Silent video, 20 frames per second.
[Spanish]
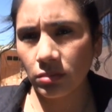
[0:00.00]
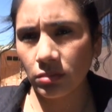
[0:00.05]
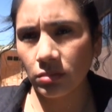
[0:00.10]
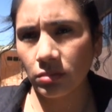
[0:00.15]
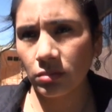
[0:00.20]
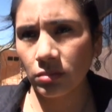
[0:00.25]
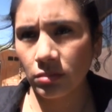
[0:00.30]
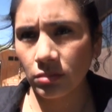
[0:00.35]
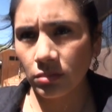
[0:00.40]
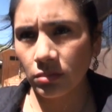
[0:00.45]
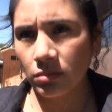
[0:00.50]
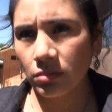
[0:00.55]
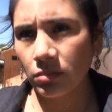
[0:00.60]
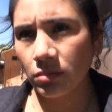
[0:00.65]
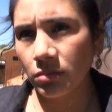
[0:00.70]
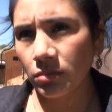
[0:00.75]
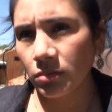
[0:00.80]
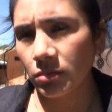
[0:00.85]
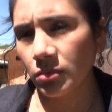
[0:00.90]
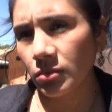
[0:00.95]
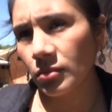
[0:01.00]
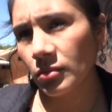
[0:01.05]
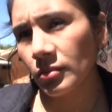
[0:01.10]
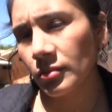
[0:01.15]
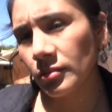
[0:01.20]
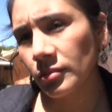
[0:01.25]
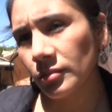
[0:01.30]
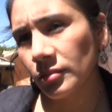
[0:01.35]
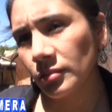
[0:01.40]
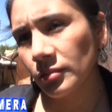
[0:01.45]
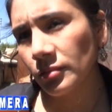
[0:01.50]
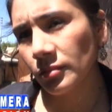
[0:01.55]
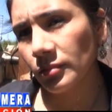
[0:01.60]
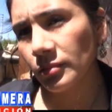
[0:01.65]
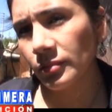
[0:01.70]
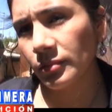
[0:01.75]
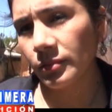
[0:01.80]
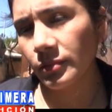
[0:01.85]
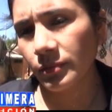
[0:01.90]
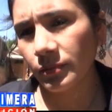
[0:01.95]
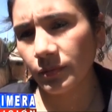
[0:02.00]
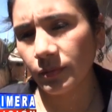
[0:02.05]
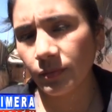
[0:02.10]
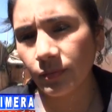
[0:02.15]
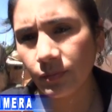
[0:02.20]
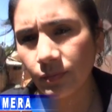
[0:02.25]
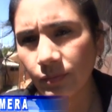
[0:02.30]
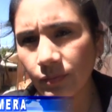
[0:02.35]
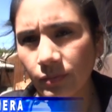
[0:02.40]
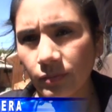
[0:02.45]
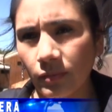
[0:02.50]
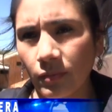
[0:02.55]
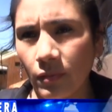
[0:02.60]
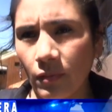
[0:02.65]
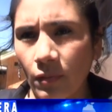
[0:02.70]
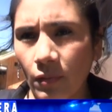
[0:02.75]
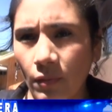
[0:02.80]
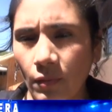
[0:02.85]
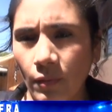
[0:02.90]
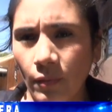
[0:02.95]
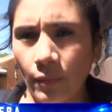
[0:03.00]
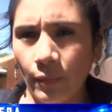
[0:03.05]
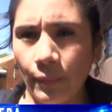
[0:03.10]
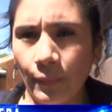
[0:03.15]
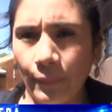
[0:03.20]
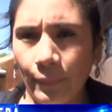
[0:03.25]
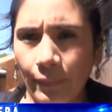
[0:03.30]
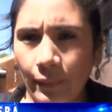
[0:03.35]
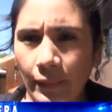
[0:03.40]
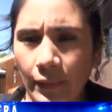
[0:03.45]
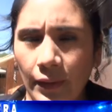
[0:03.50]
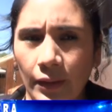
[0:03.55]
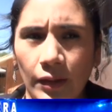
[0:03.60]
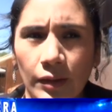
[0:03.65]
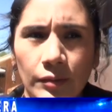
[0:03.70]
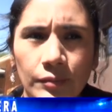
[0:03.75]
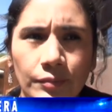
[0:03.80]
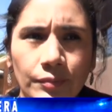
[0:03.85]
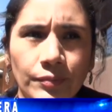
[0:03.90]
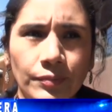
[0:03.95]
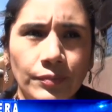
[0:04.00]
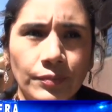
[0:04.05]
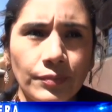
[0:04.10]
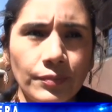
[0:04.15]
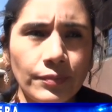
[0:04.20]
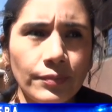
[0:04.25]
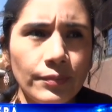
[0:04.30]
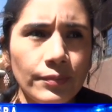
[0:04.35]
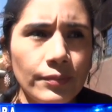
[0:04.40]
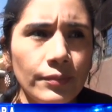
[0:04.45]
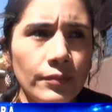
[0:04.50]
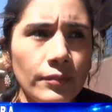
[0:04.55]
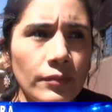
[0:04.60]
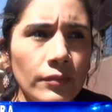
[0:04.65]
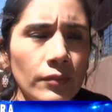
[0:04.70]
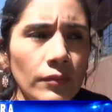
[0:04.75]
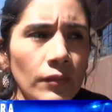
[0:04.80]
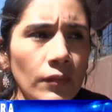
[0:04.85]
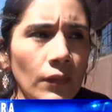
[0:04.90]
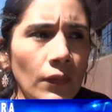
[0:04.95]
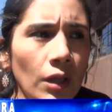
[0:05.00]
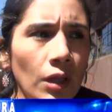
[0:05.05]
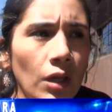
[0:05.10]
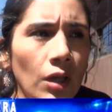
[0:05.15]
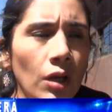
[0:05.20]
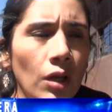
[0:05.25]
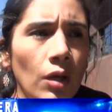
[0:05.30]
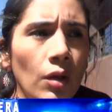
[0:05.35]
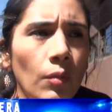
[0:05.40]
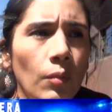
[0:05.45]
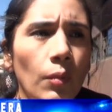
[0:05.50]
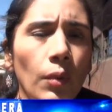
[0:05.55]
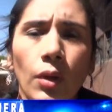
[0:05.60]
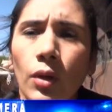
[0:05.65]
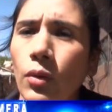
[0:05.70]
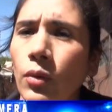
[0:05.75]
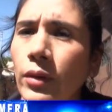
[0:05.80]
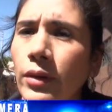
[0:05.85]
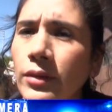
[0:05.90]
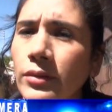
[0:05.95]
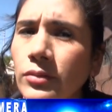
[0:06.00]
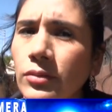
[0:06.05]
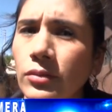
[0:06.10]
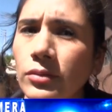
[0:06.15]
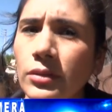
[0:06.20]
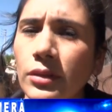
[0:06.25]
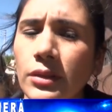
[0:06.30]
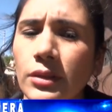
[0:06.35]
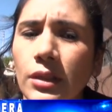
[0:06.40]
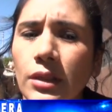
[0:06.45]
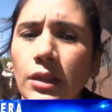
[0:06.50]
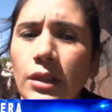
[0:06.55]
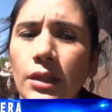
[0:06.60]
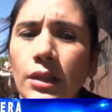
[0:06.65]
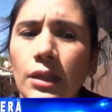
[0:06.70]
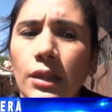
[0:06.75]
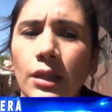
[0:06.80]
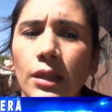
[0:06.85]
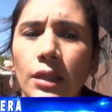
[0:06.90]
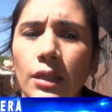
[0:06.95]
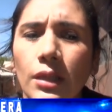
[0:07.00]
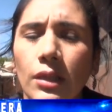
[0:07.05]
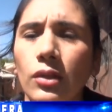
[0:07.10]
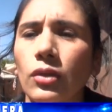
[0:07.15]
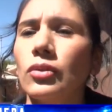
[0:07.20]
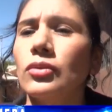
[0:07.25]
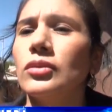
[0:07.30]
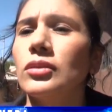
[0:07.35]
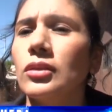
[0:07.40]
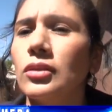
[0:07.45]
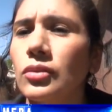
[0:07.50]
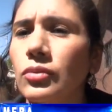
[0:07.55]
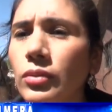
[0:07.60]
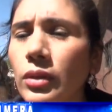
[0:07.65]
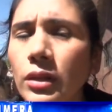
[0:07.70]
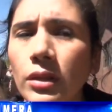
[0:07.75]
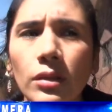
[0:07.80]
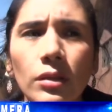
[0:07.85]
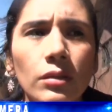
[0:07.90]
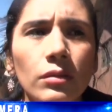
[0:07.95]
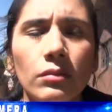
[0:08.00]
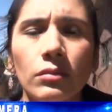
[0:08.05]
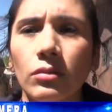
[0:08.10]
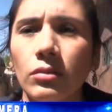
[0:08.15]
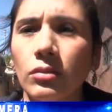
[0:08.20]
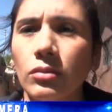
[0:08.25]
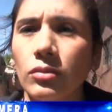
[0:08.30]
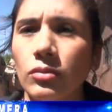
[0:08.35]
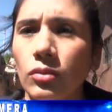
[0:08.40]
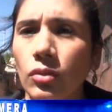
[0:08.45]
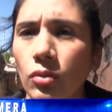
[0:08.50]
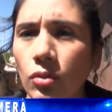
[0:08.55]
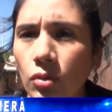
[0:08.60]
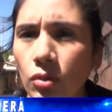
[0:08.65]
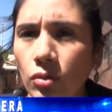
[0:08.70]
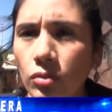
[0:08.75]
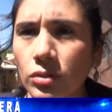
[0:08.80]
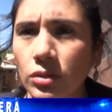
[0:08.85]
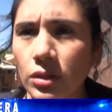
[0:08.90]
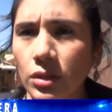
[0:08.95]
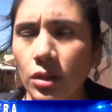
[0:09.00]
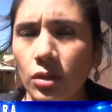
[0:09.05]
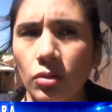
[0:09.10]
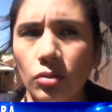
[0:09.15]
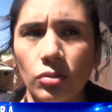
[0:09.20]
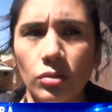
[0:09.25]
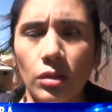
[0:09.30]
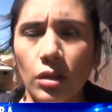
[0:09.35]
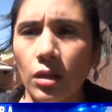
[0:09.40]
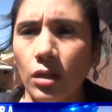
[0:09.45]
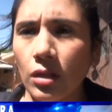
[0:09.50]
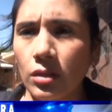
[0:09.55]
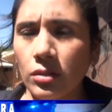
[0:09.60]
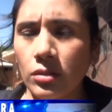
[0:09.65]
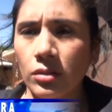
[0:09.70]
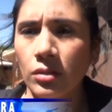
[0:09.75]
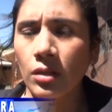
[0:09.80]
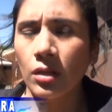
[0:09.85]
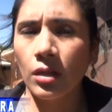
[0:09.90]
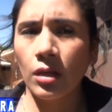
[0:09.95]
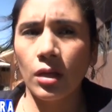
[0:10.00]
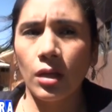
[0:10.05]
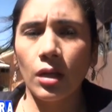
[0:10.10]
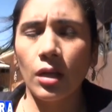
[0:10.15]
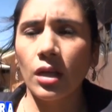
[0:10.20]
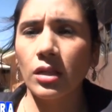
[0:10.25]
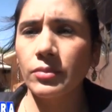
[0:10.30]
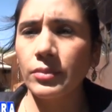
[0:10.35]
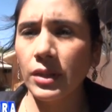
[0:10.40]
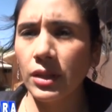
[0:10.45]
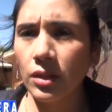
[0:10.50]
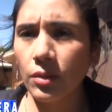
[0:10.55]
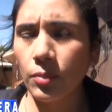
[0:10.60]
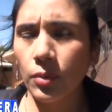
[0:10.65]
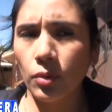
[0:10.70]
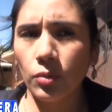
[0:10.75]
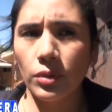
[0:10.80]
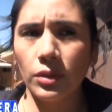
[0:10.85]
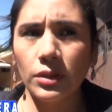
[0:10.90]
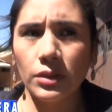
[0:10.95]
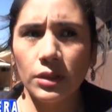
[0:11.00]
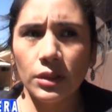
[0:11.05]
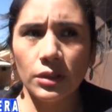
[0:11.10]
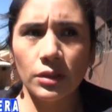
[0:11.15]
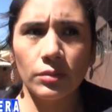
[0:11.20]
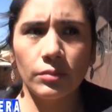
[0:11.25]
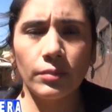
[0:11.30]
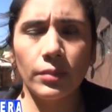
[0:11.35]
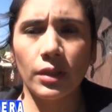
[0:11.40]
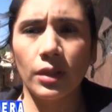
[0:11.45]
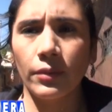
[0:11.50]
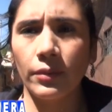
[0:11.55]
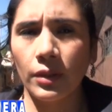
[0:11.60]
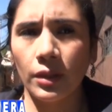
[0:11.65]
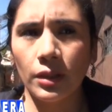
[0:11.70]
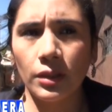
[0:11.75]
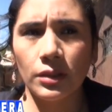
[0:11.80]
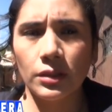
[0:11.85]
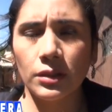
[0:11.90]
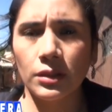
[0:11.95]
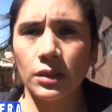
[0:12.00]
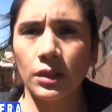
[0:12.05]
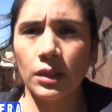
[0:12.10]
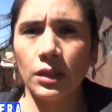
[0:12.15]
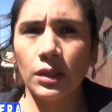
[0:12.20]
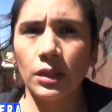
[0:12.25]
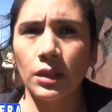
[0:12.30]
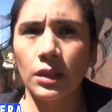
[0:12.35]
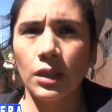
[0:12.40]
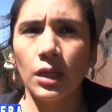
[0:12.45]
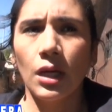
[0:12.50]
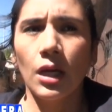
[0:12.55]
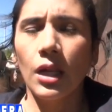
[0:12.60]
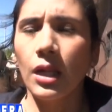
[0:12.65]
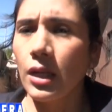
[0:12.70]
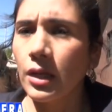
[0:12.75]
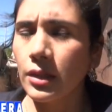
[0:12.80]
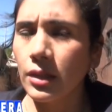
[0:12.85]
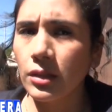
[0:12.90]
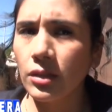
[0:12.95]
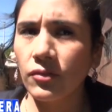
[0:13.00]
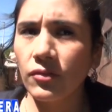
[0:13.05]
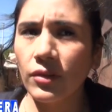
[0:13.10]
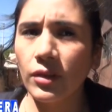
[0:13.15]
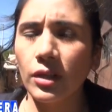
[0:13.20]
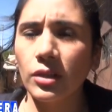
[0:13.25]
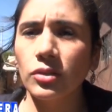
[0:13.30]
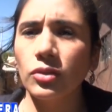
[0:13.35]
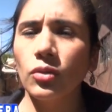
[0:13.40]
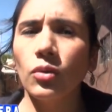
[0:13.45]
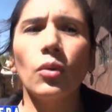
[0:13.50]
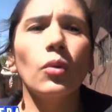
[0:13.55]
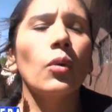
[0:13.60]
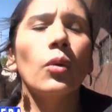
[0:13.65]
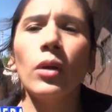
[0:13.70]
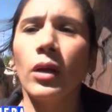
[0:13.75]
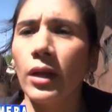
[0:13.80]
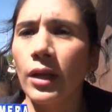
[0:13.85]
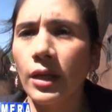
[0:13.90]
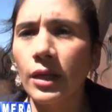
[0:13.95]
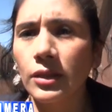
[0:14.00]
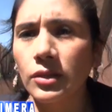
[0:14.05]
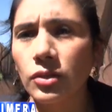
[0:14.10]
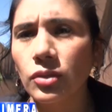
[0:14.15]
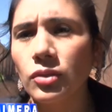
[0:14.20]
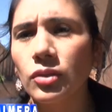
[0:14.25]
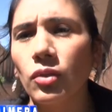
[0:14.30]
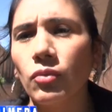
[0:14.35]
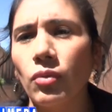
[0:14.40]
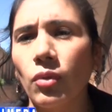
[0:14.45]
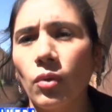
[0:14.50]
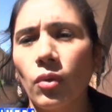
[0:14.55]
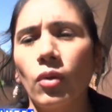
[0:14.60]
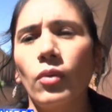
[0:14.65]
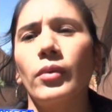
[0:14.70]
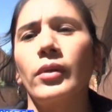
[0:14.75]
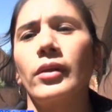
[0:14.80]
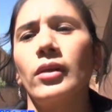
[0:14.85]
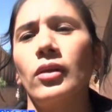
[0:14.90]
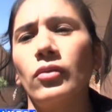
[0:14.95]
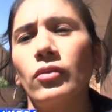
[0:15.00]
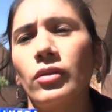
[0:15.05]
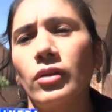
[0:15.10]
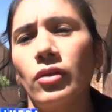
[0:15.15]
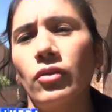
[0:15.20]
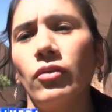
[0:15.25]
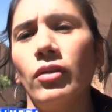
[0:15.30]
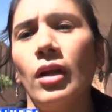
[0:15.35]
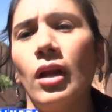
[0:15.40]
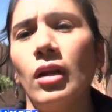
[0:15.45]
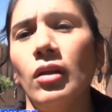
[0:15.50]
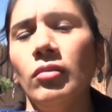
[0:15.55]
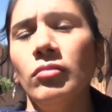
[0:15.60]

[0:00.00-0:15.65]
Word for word: Y bueno, la elección del nuevo gobernador. Sobre este tema, ¿cuál es su posición? Bueno, eso se tiene que consensuar con todos los consejeros de las, de las 20 provincias para ver este, la ratificación o la elección del nuevo gobernador regional.